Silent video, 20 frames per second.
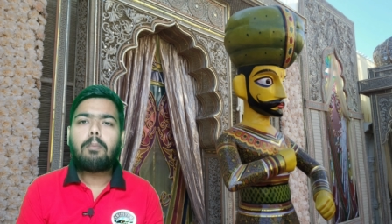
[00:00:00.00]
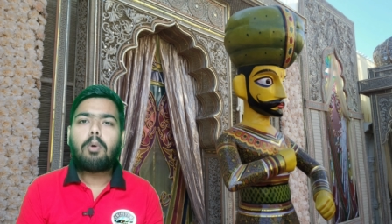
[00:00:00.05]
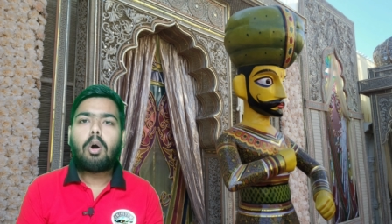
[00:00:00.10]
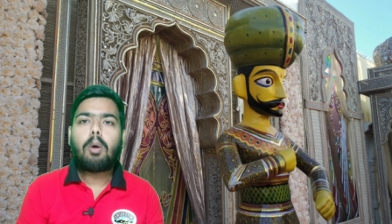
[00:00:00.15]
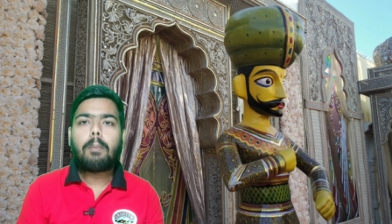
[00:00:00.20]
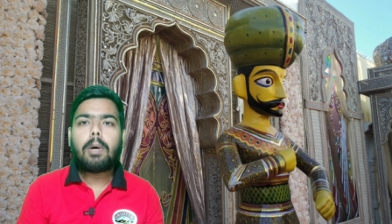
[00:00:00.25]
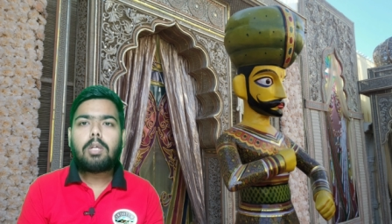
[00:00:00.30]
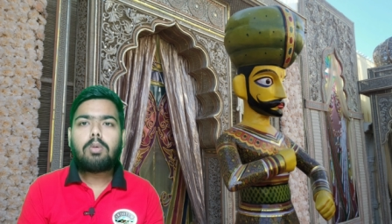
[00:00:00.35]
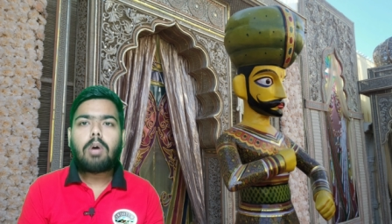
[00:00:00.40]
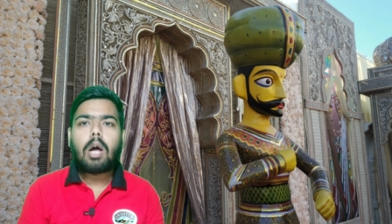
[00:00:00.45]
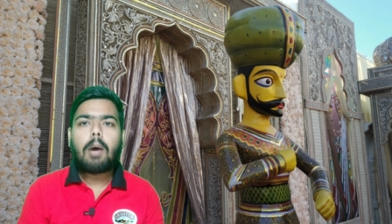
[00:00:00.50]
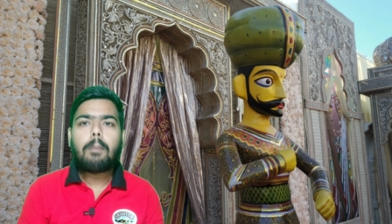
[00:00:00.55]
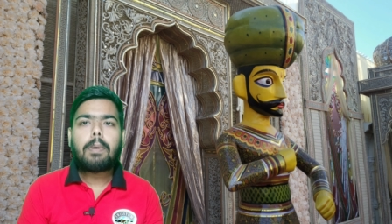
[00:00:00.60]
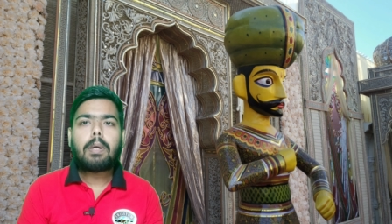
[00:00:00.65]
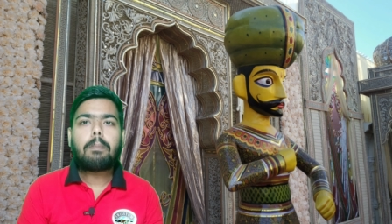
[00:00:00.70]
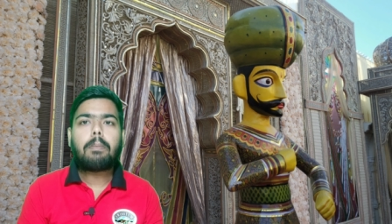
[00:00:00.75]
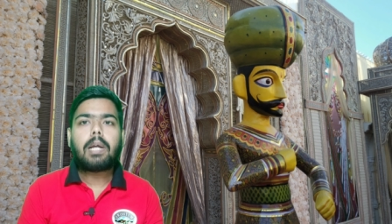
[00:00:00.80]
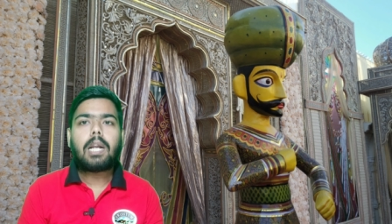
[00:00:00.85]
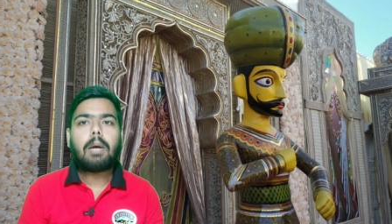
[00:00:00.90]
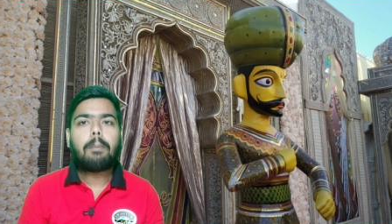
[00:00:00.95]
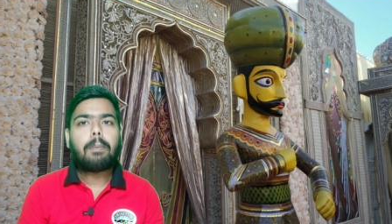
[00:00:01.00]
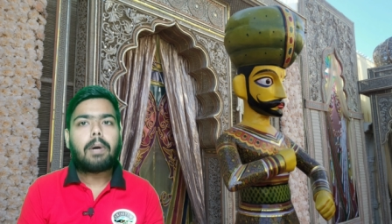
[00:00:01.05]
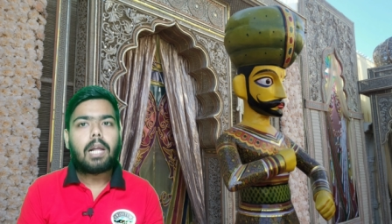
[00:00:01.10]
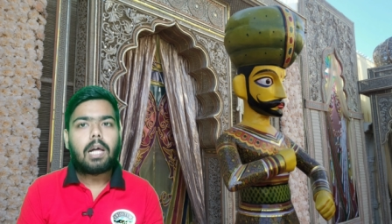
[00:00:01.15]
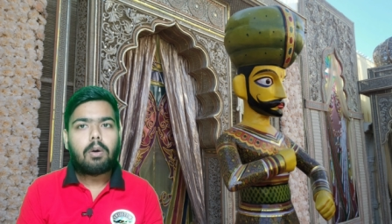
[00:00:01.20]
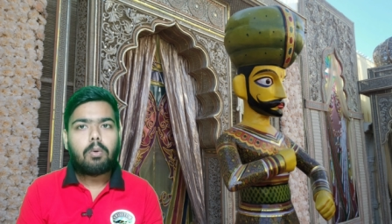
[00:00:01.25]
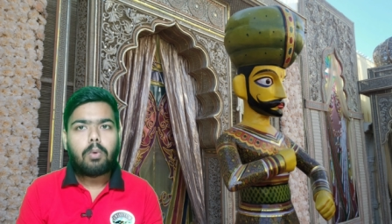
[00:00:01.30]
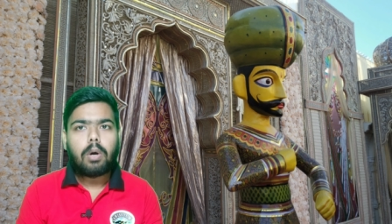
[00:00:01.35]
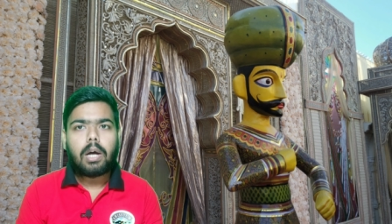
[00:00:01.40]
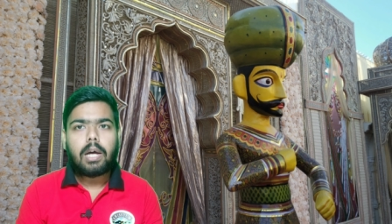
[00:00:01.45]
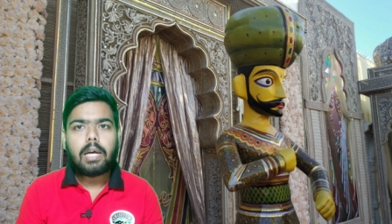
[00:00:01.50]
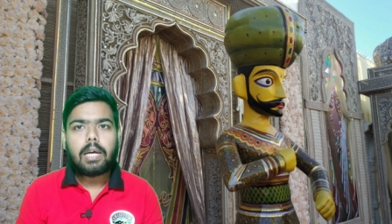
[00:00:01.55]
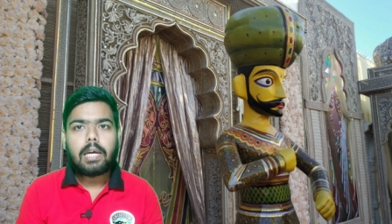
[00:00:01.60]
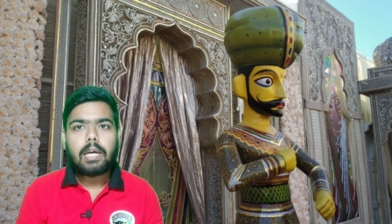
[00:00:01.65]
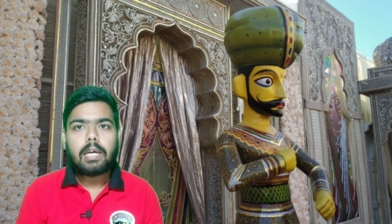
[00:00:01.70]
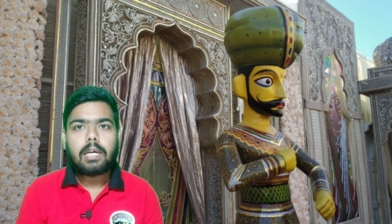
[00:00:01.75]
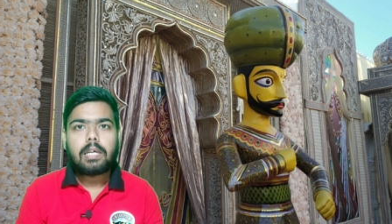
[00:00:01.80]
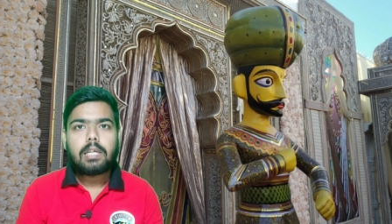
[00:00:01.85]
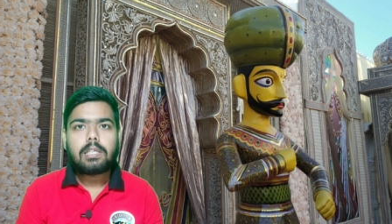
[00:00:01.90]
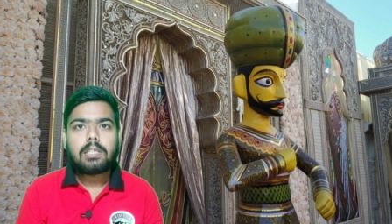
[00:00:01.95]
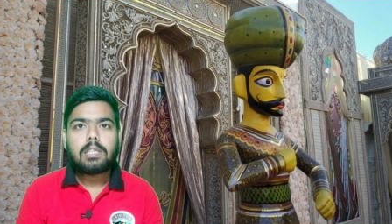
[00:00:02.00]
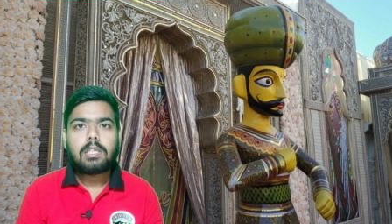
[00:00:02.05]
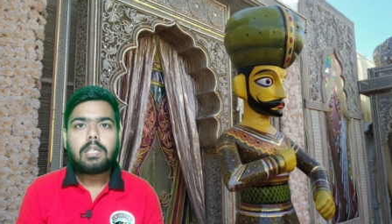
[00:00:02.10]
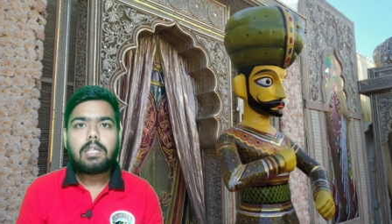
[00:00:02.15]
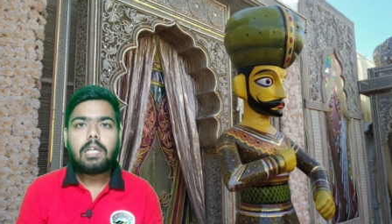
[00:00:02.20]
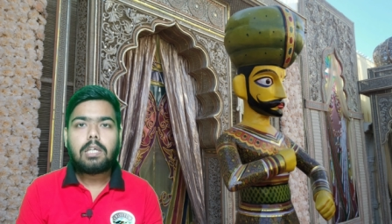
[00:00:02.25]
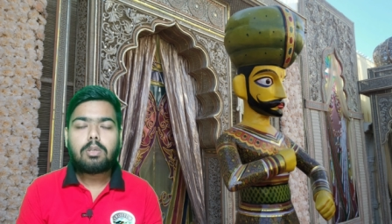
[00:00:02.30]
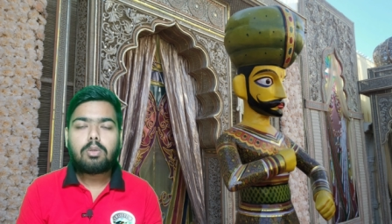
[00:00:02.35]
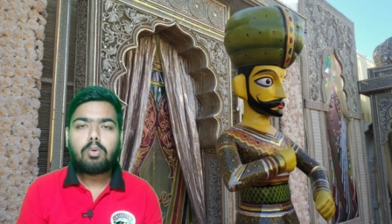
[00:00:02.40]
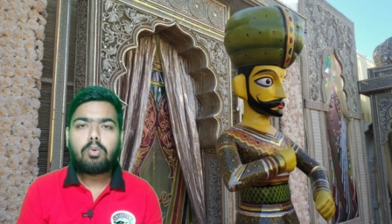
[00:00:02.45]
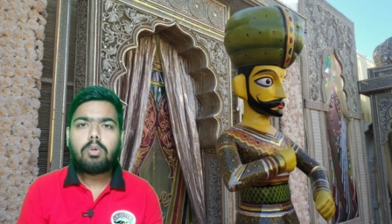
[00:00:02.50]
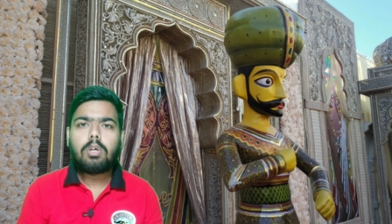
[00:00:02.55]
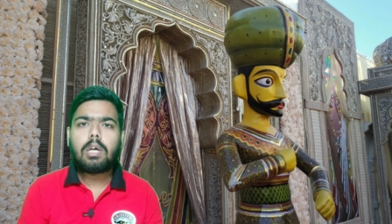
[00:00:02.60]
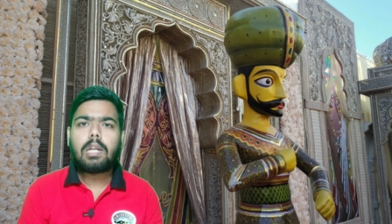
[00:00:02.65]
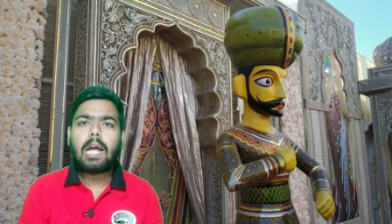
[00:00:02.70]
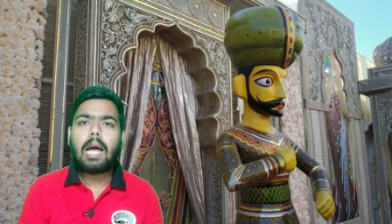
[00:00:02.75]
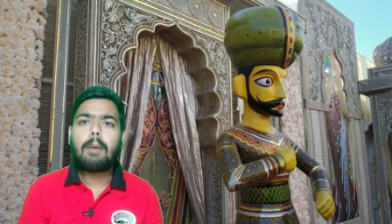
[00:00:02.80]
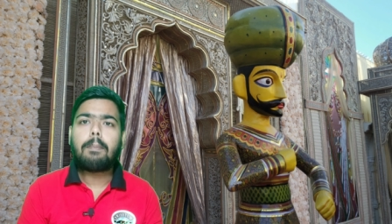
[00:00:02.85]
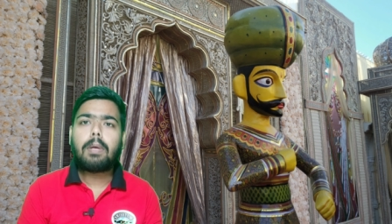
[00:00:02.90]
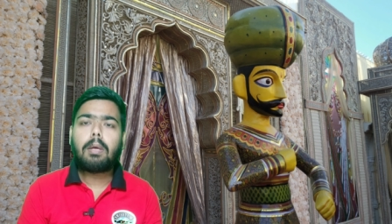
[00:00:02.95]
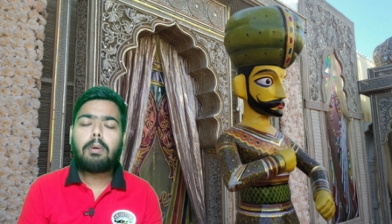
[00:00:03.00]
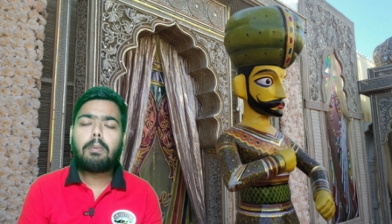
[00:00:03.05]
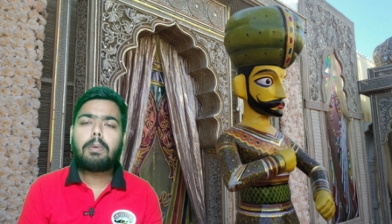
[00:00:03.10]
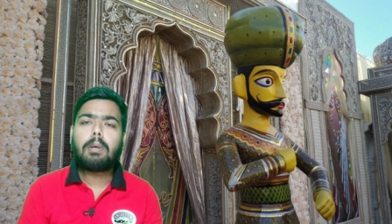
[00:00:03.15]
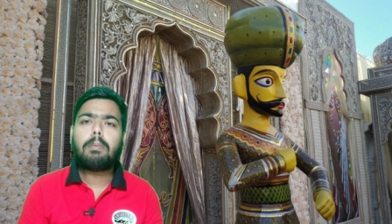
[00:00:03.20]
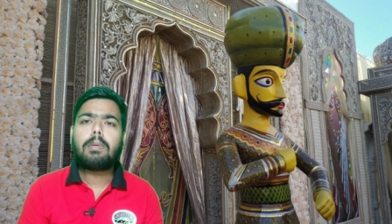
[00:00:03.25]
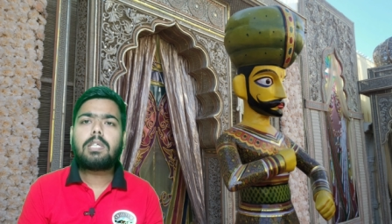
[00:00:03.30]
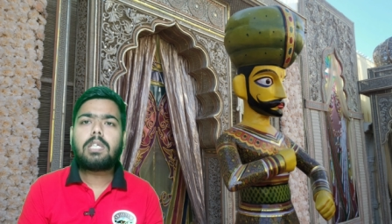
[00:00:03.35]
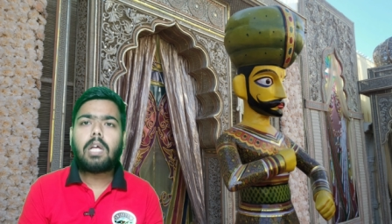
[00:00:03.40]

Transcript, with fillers: है मोहम्मद वहाँ पर मरा पड़ा हुआ है ये सुनकर आपके भी मन में